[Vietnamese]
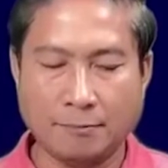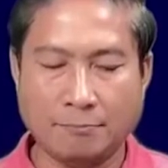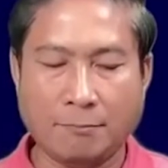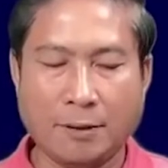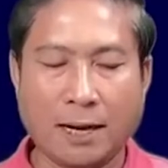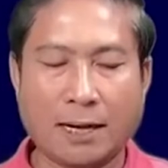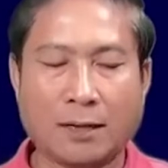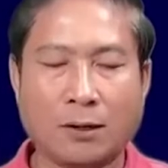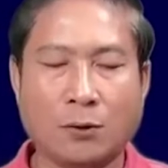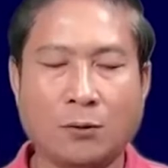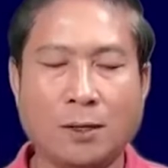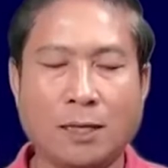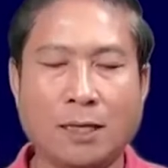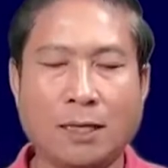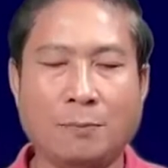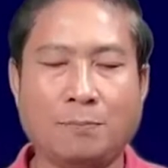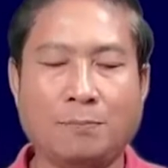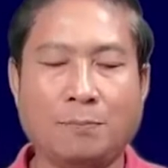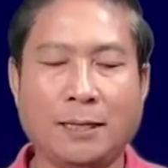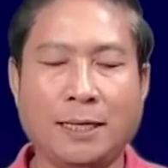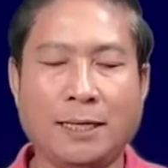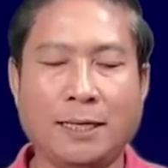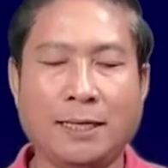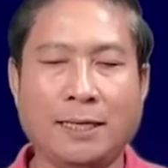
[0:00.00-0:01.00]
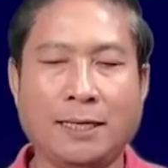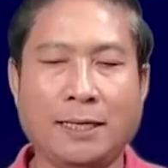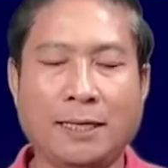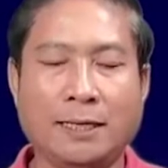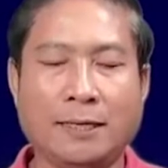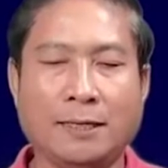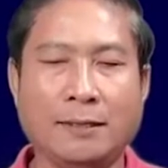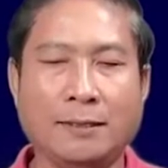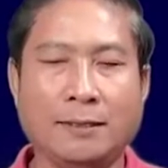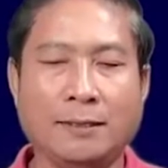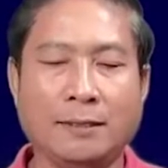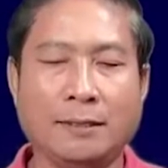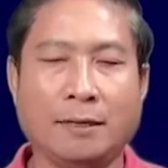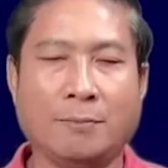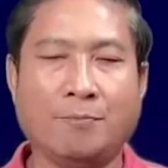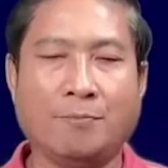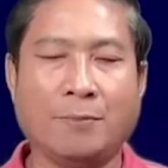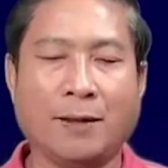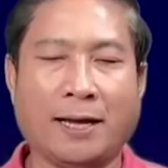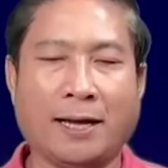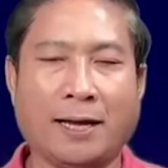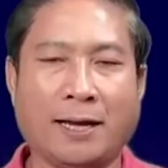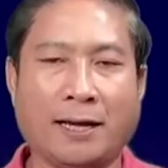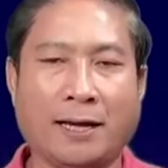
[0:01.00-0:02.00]
bà khui lịch pi ní cứ
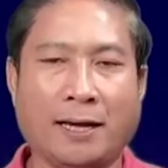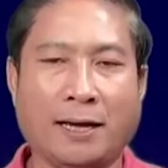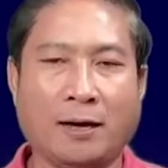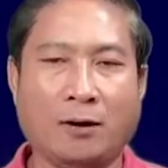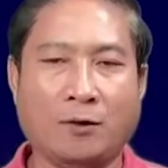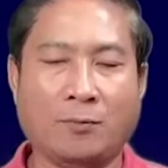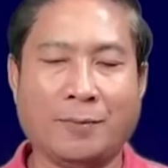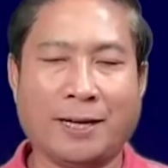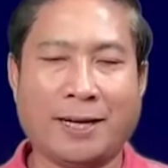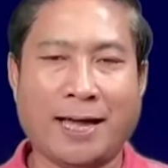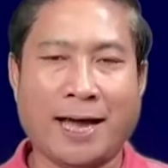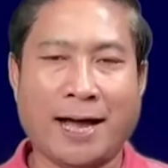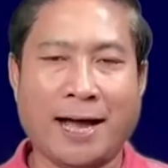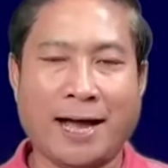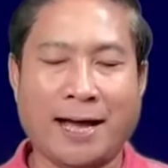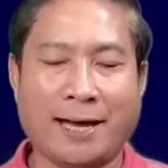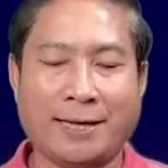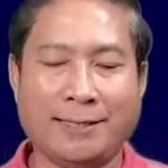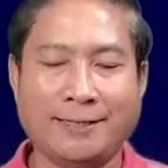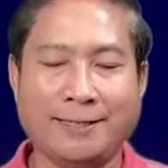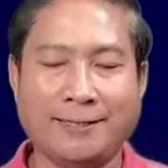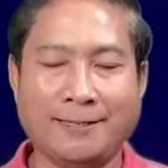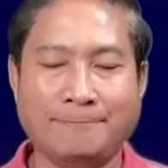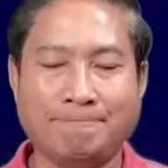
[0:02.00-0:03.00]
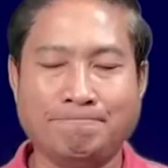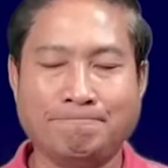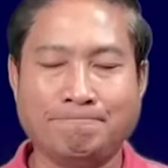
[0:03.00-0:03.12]
đầm nàng ao mà đái